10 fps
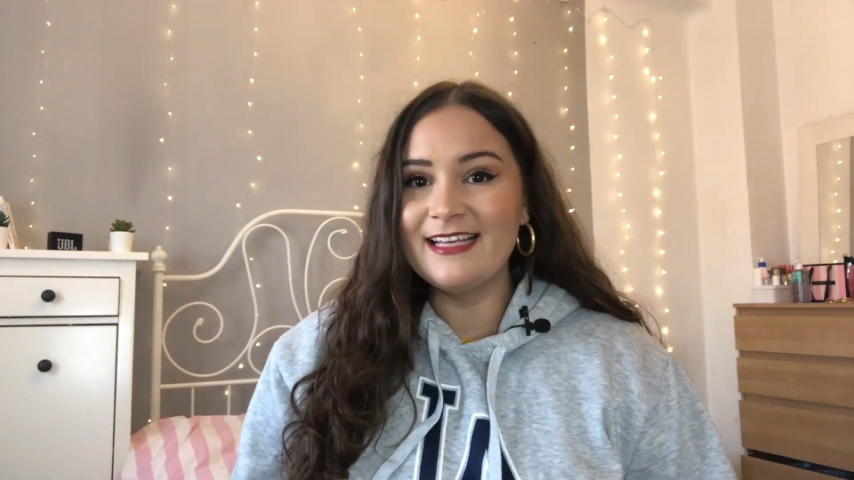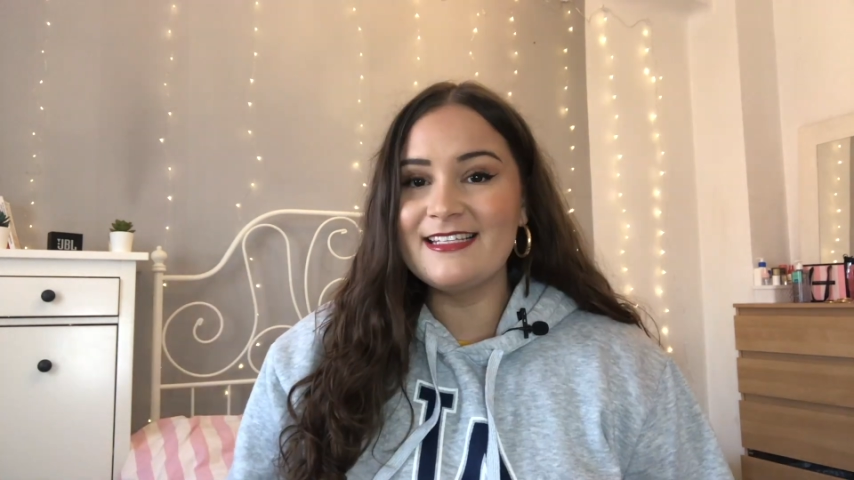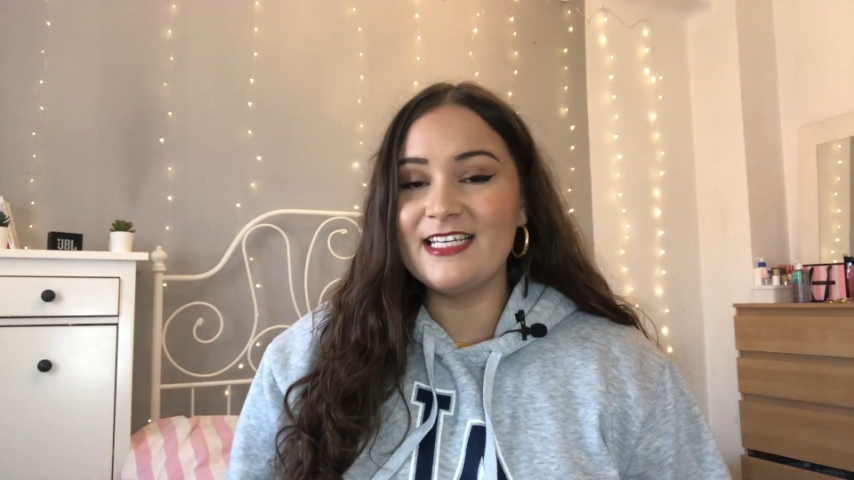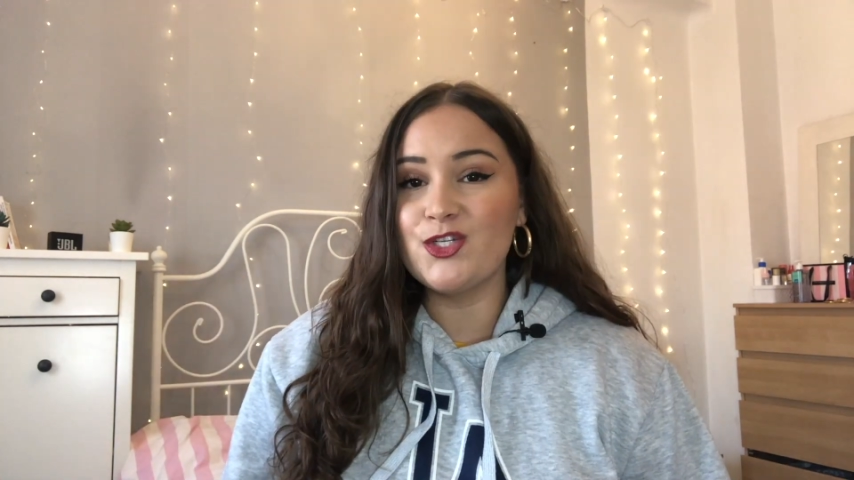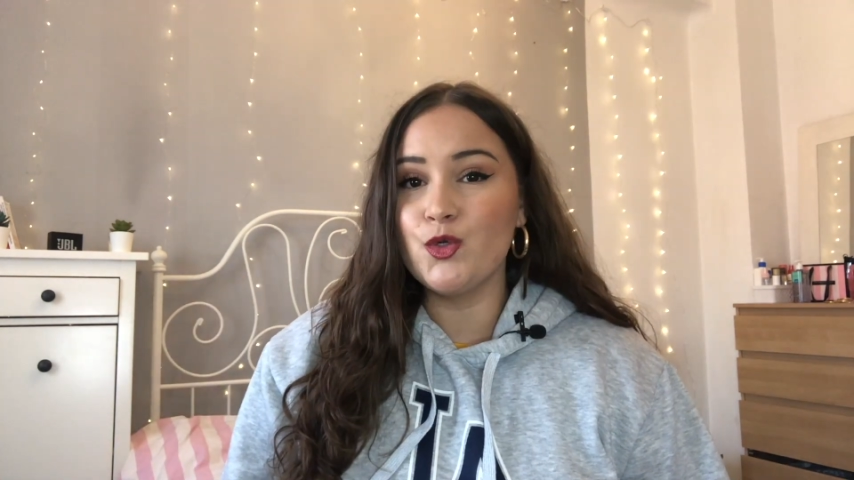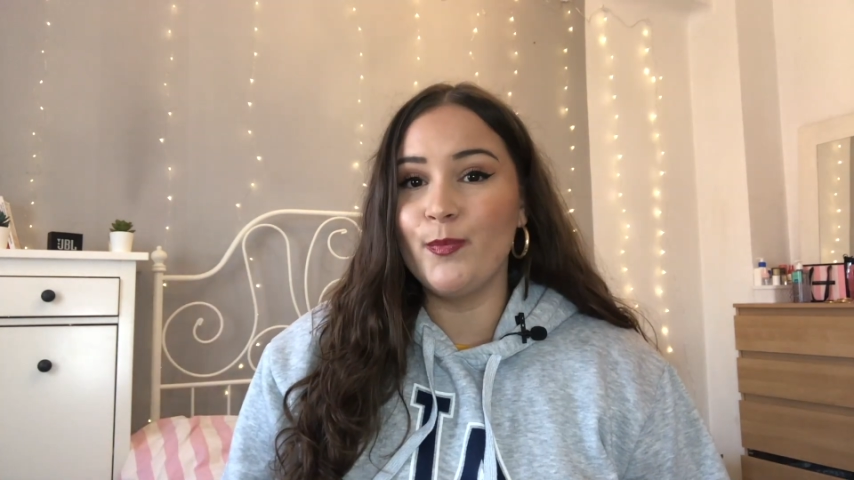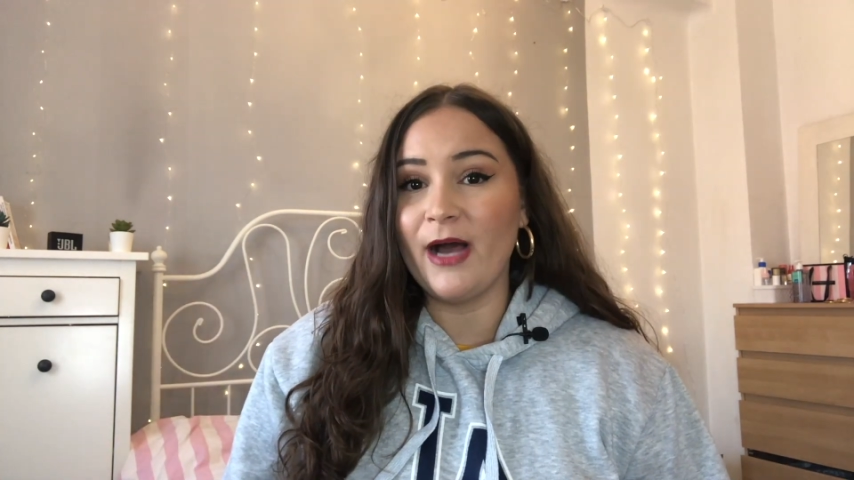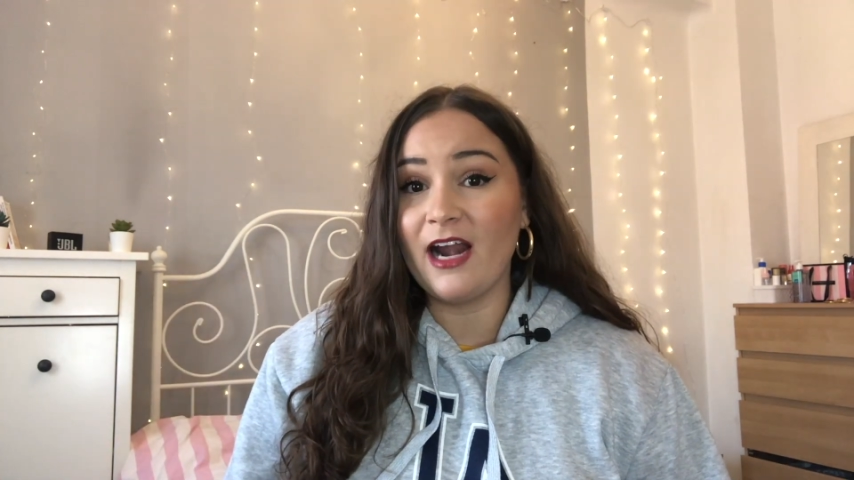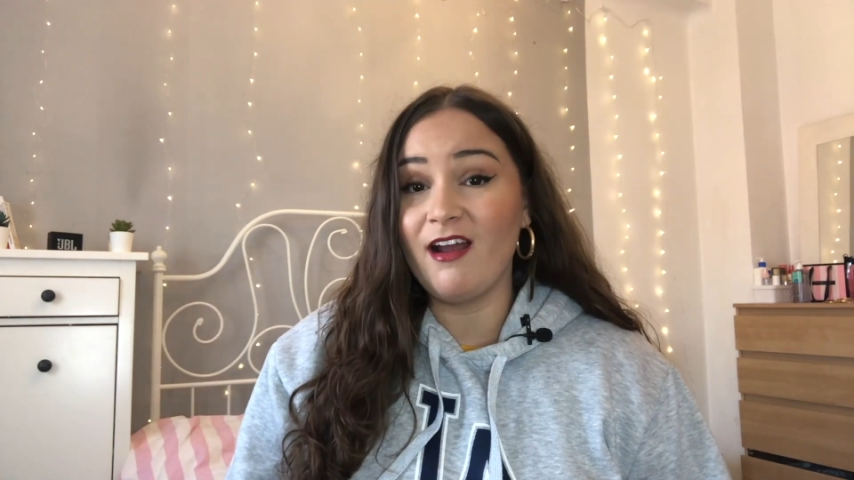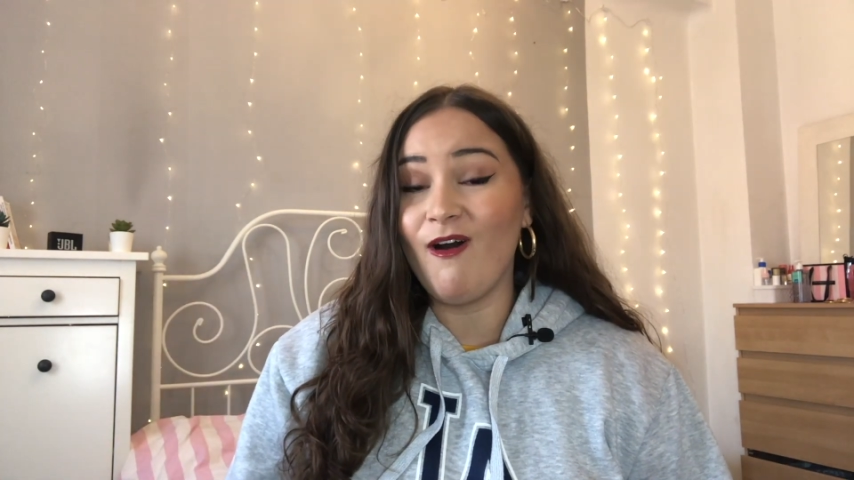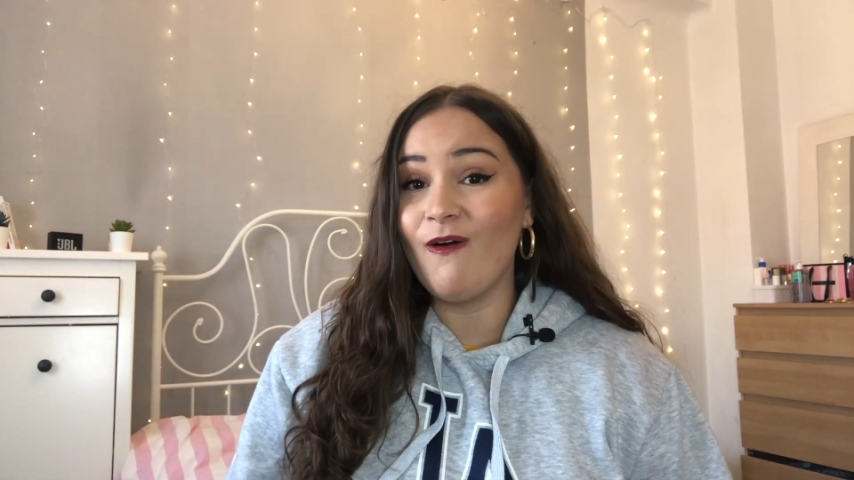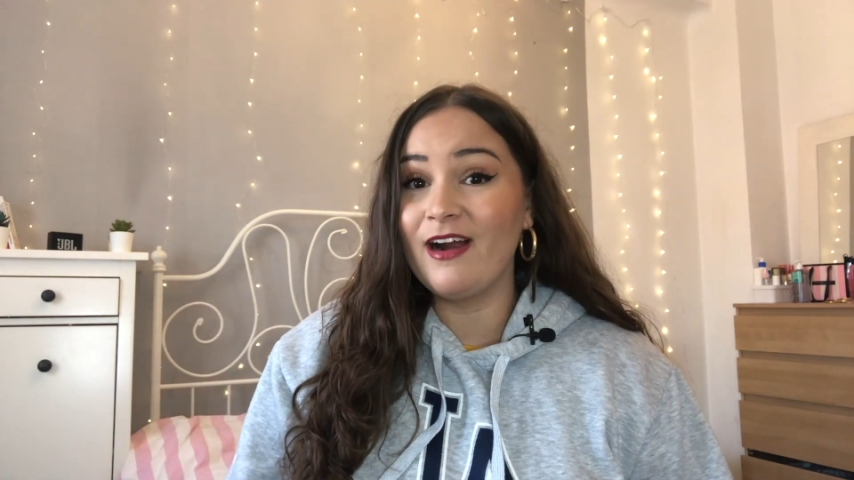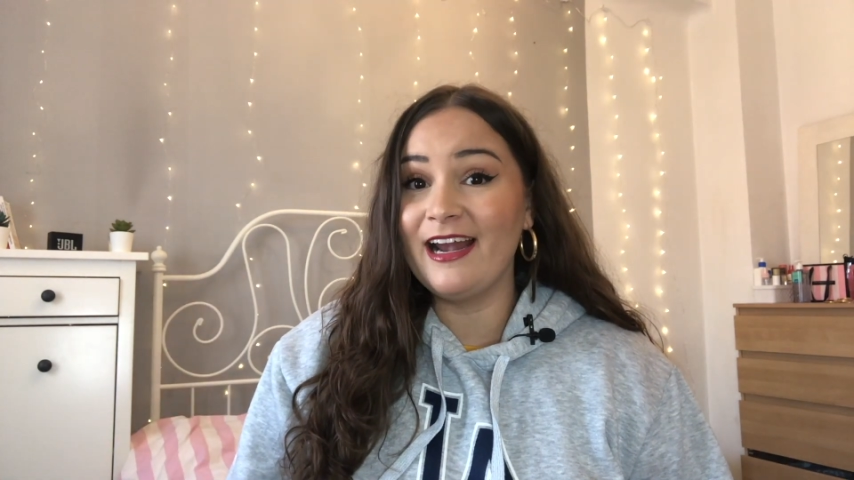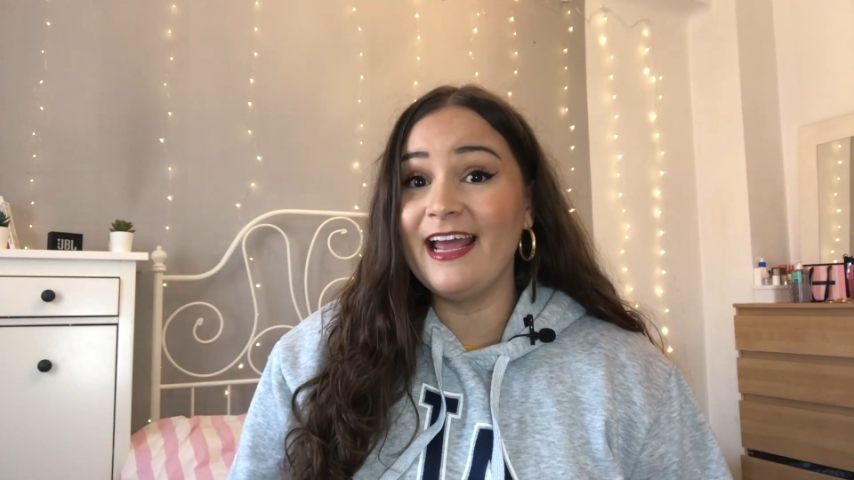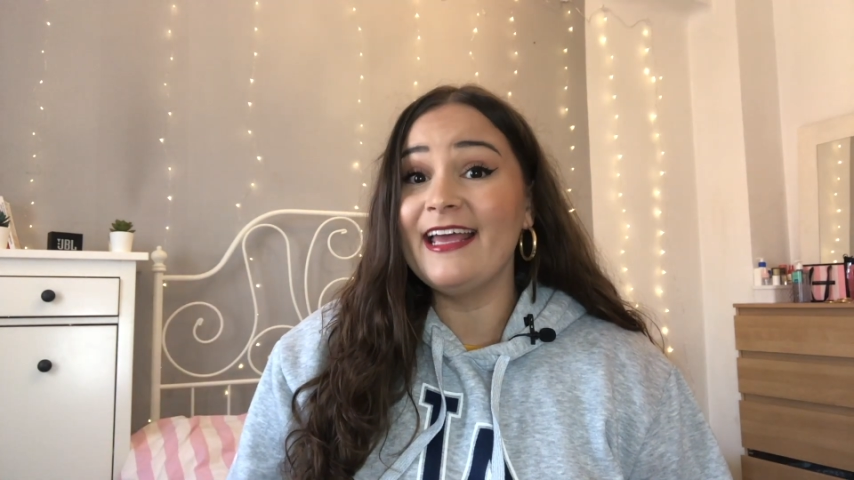Si tu parles
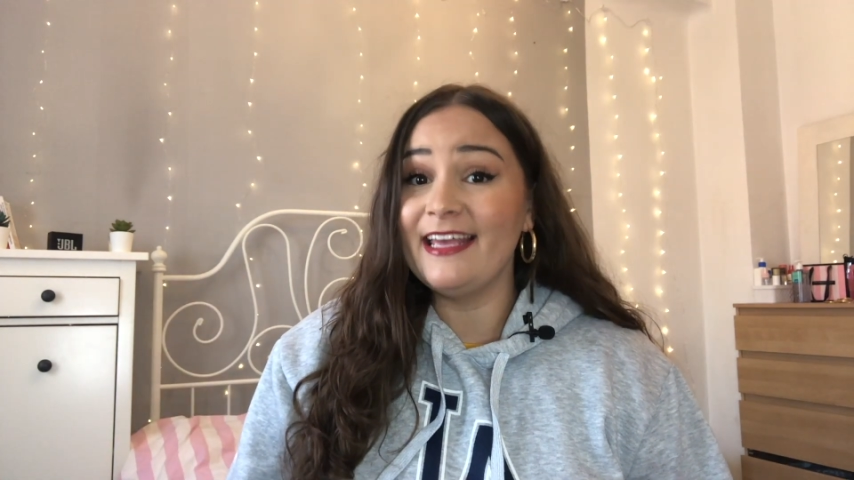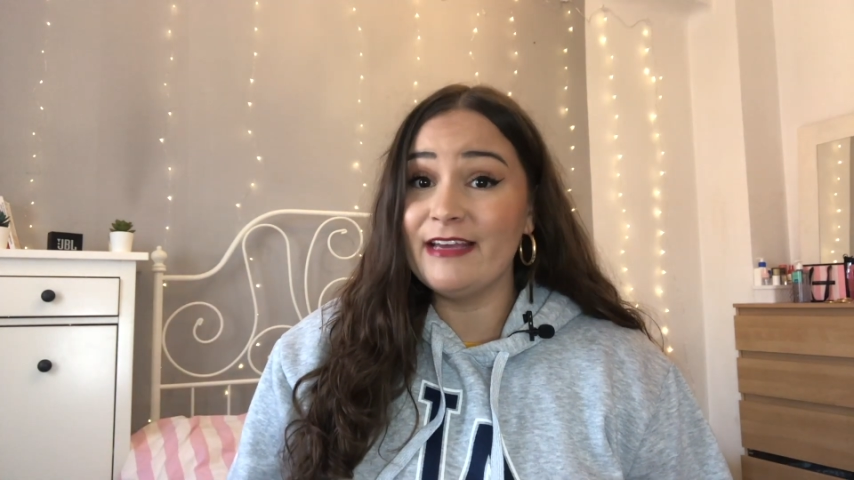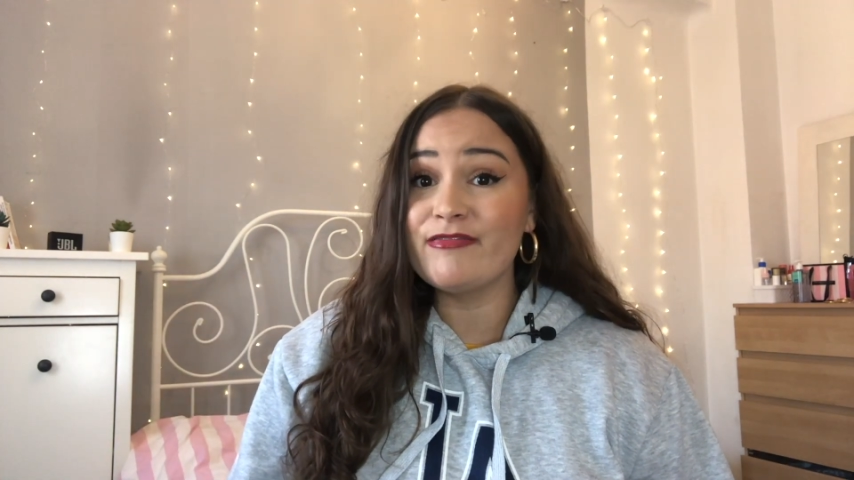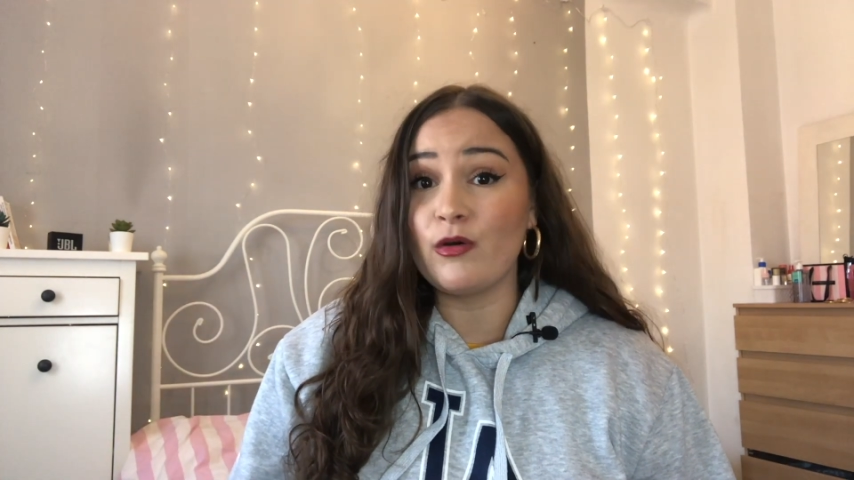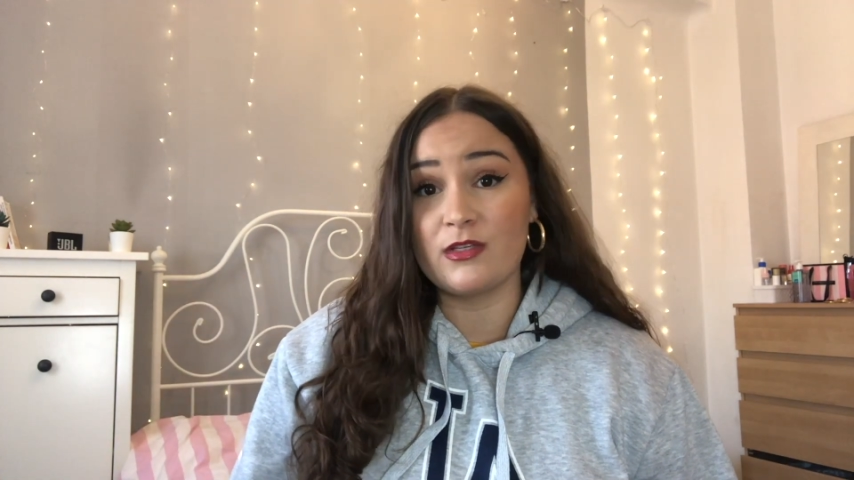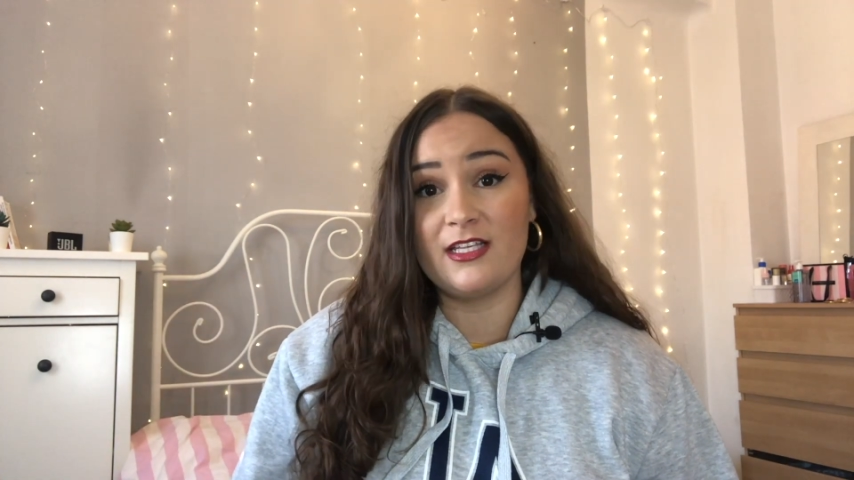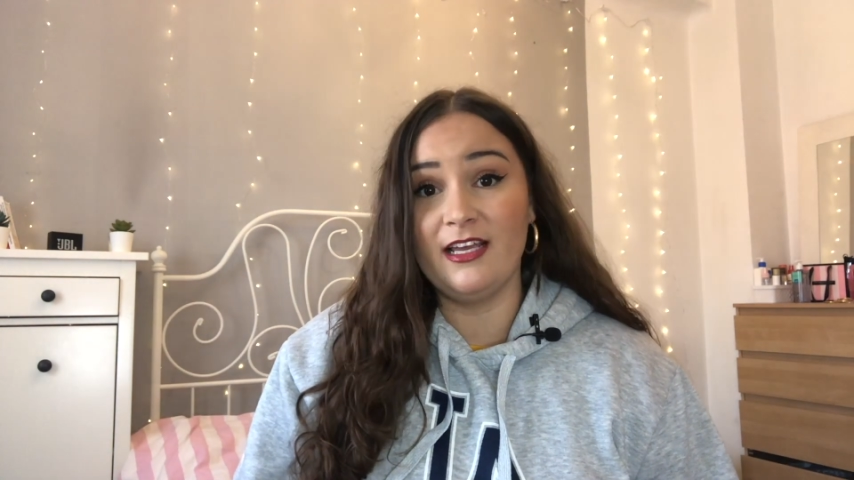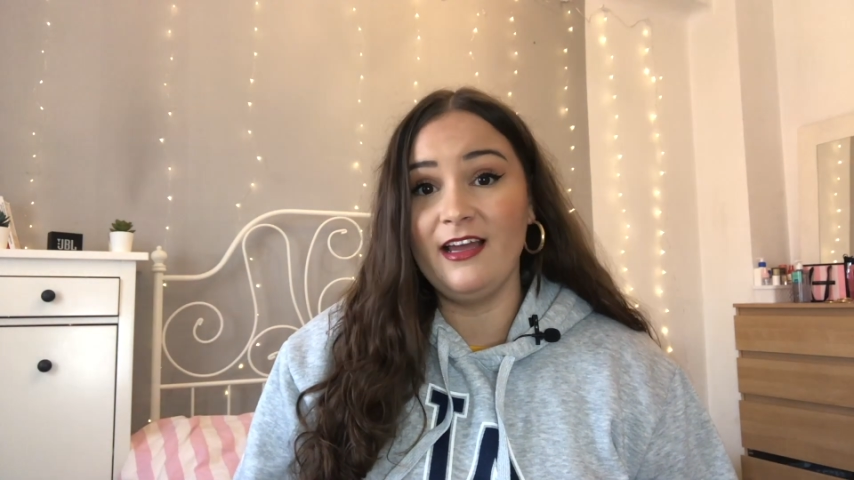anglais et français,